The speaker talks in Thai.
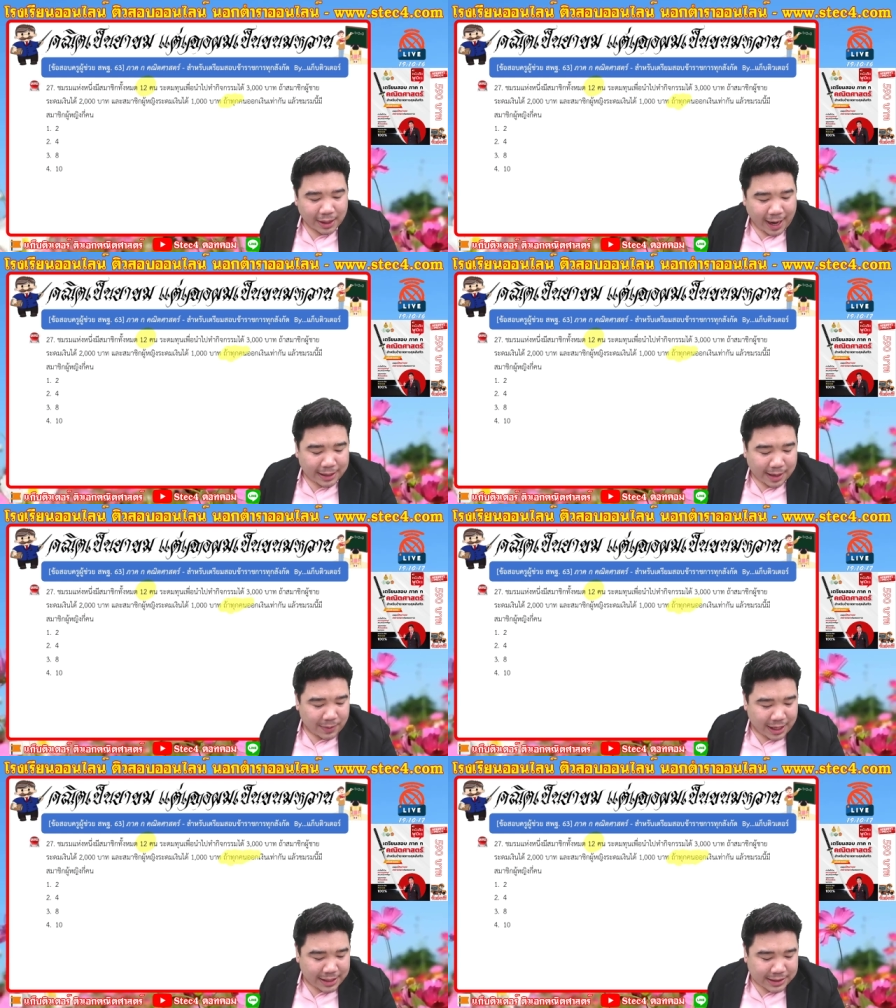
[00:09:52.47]
ใคร
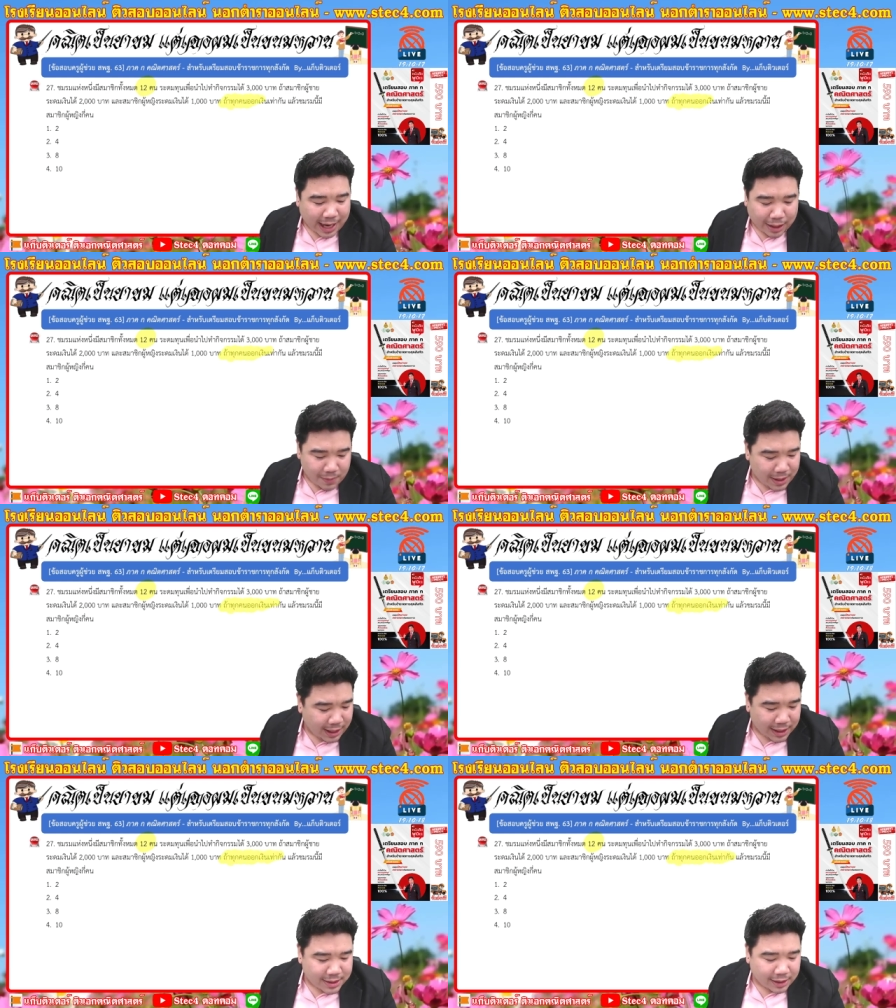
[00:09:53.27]
ทำคณิตศาสตร์แล้วไม่
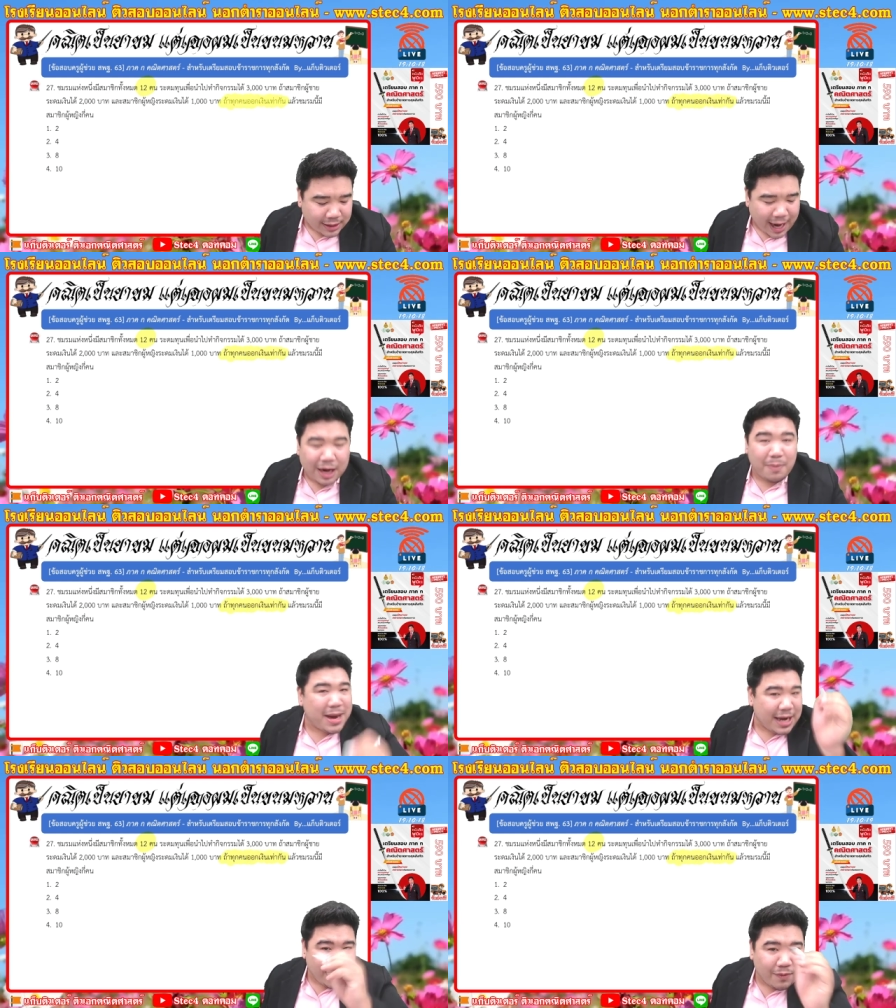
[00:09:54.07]
ขีดเส้นใต้แล้ว
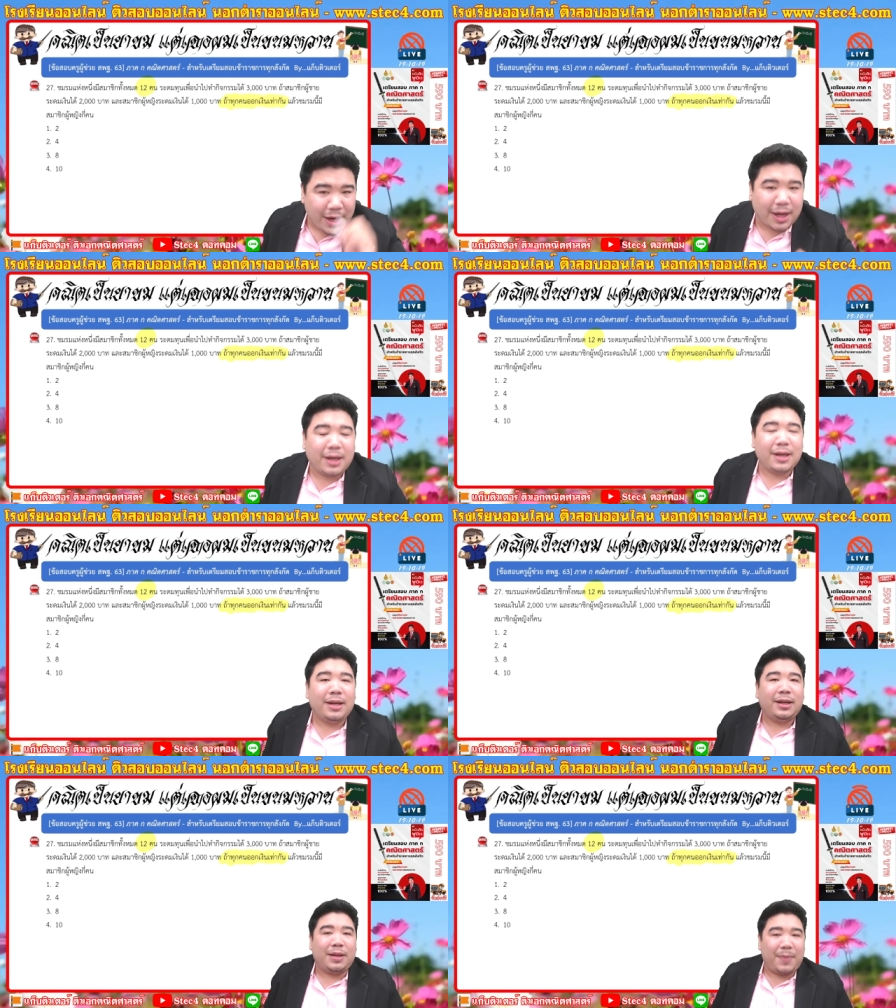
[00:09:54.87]
ไม่เน้นไว้เนี่ย
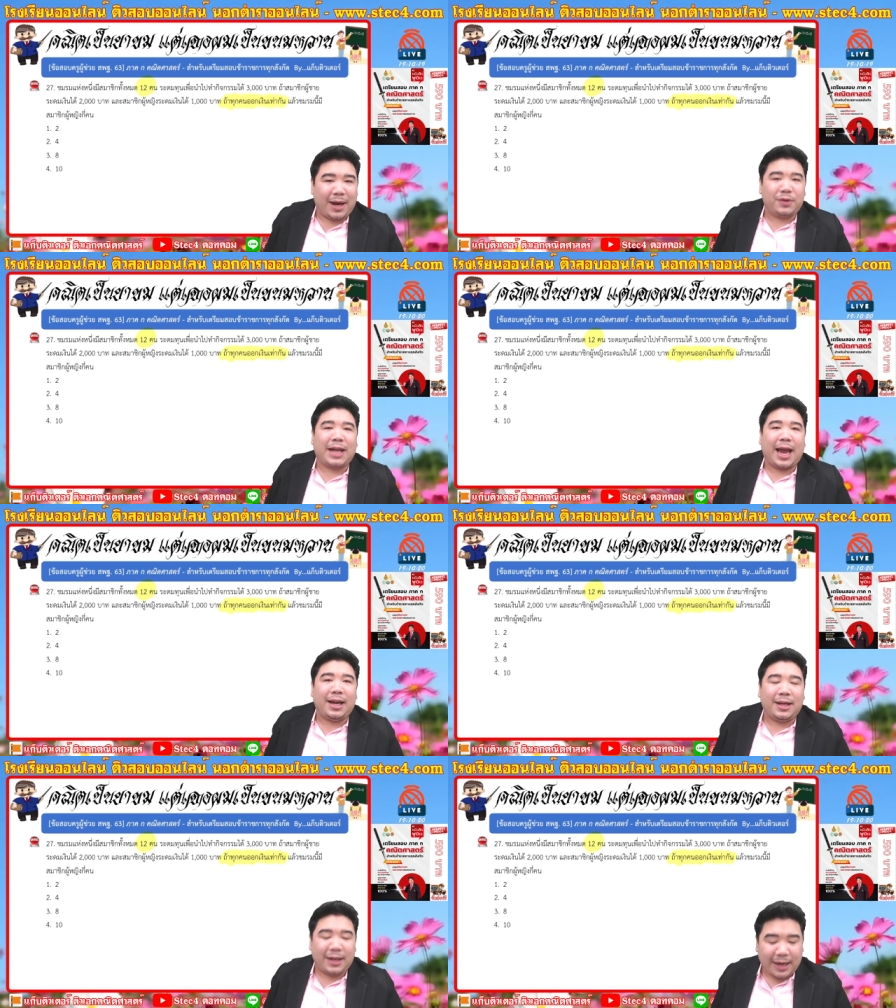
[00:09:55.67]
จะไม่เข้าใจ
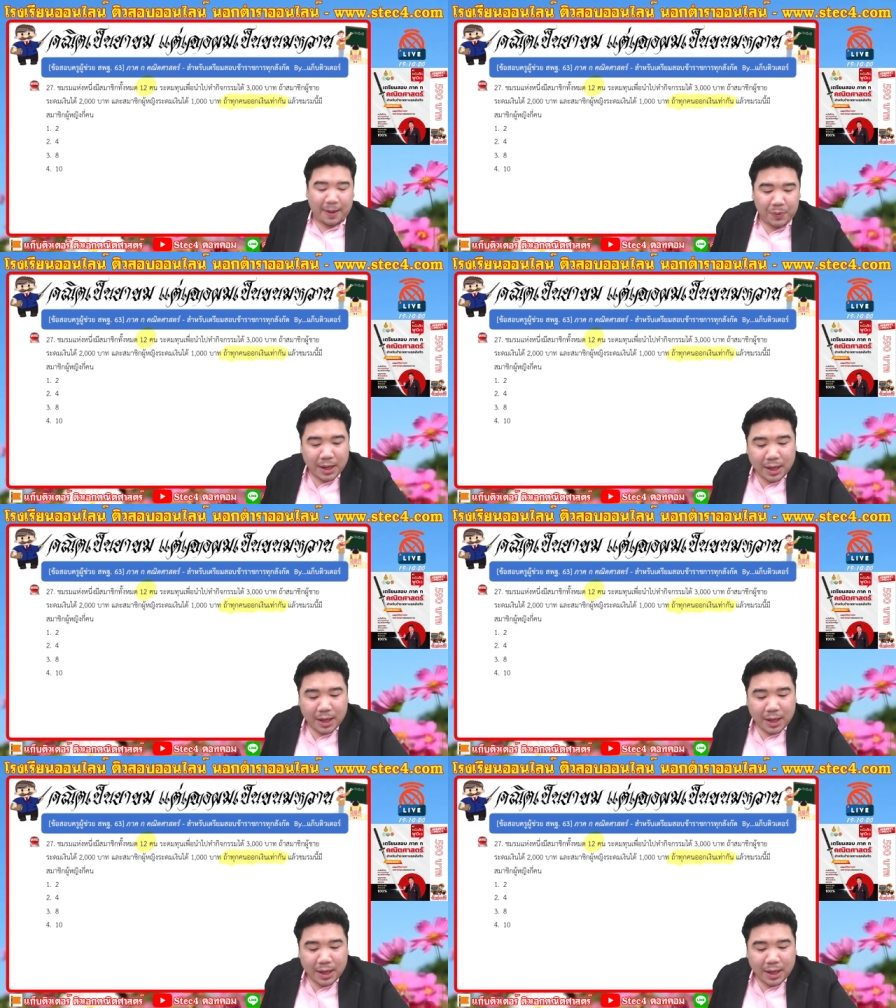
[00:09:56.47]
เลยนะครับ